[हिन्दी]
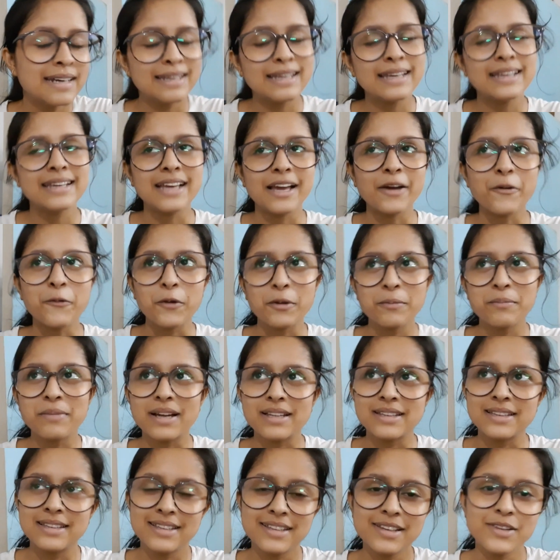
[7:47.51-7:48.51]
ठीक है कोई
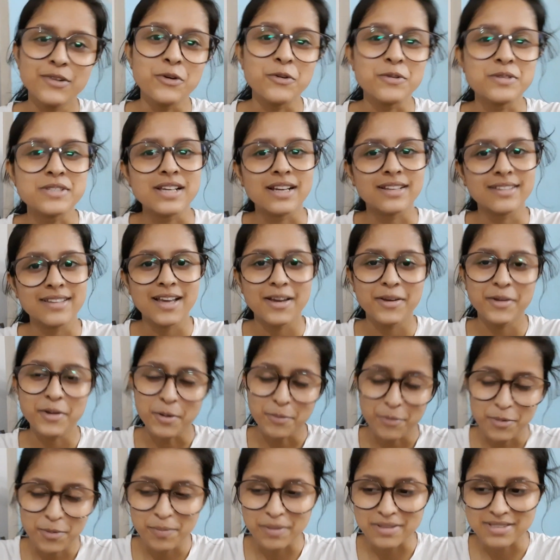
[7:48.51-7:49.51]
बात नहीं हो सकता है कि
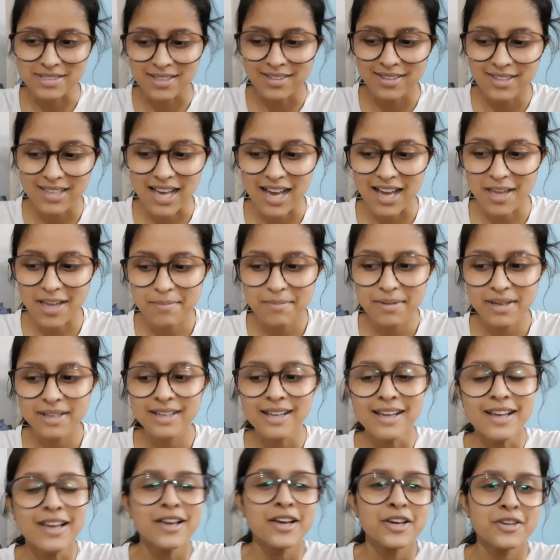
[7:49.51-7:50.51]
आपको पसंद ना आए
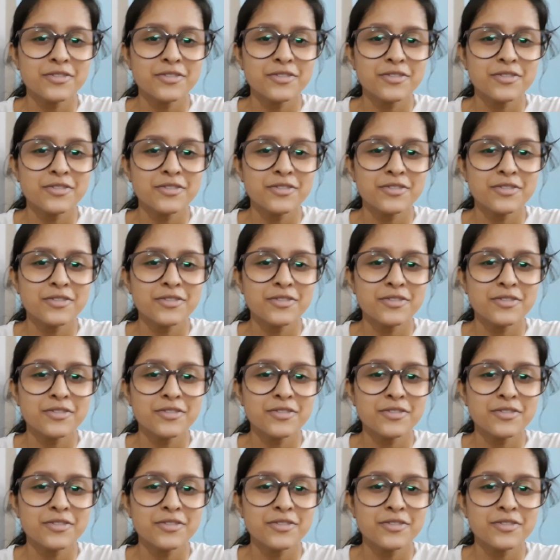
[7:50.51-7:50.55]
बट